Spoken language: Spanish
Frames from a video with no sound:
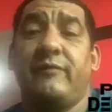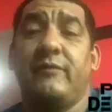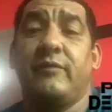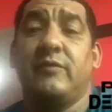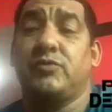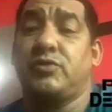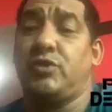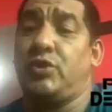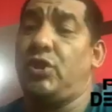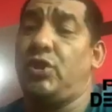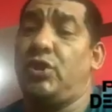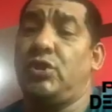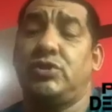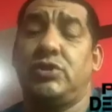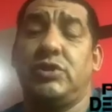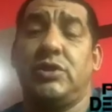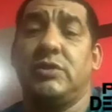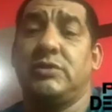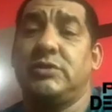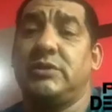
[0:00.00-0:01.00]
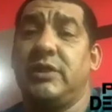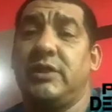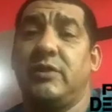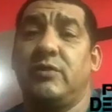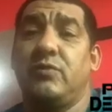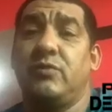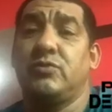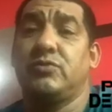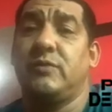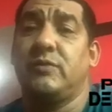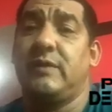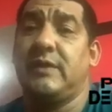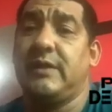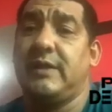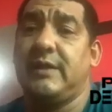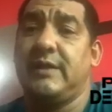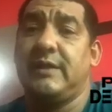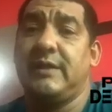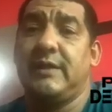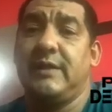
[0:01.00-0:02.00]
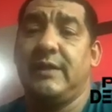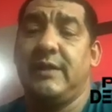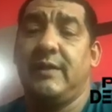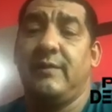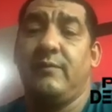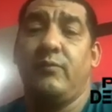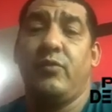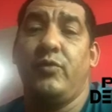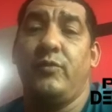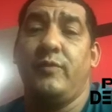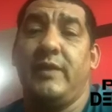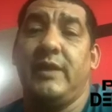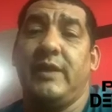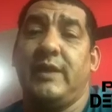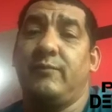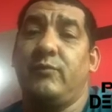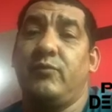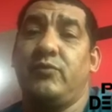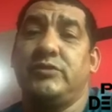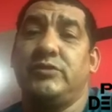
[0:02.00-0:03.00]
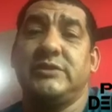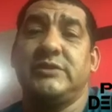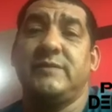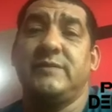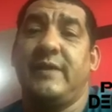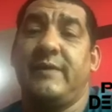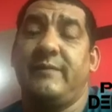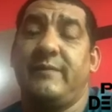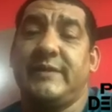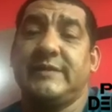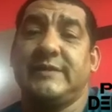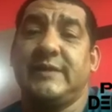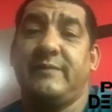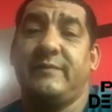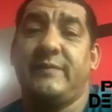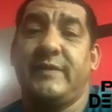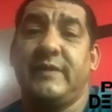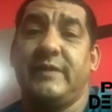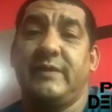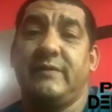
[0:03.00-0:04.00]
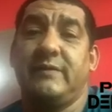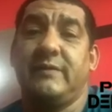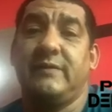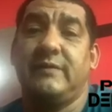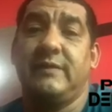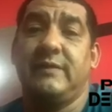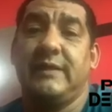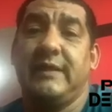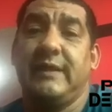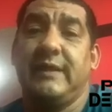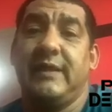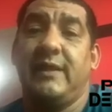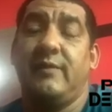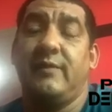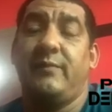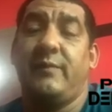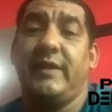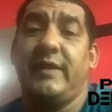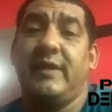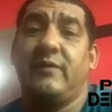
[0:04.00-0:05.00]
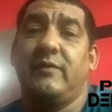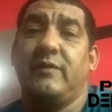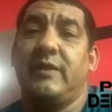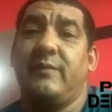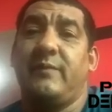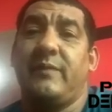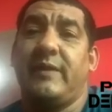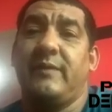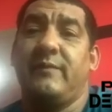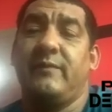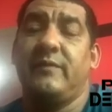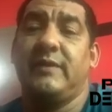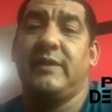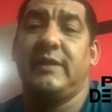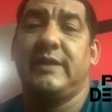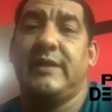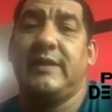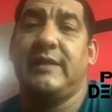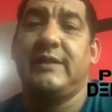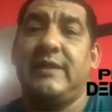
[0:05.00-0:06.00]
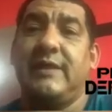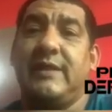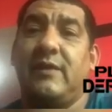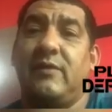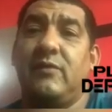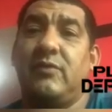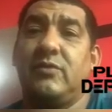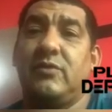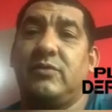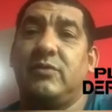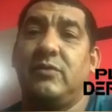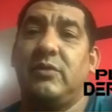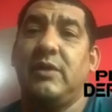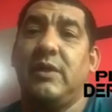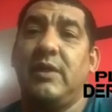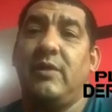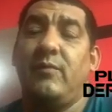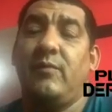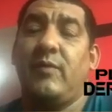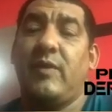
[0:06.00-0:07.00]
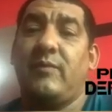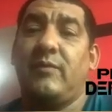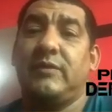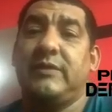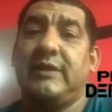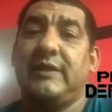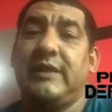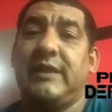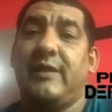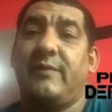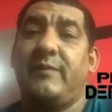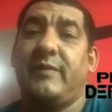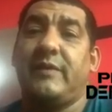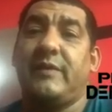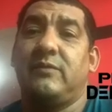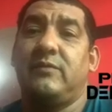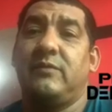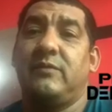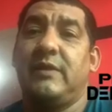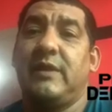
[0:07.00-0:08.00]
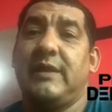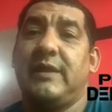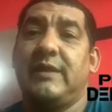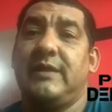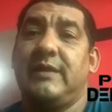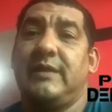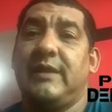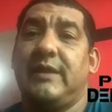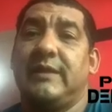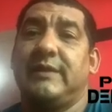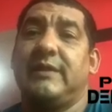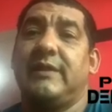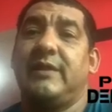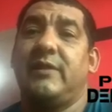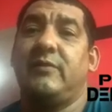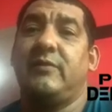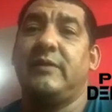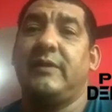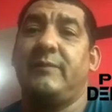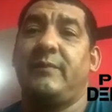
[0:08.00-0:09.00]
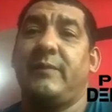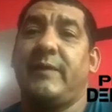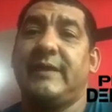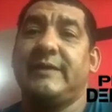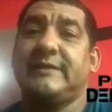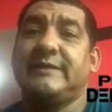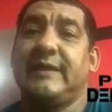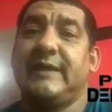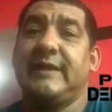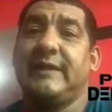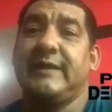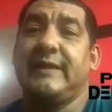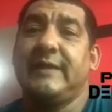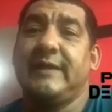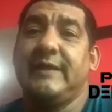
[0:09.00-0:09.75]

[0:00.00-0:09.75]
Sí, sigue, sigue en curso, va muy bien. Muchísimas empresas han pedido el pliego y esperemos de que el 10 de agosto vamos a tener la apertura y ya tener una empresa.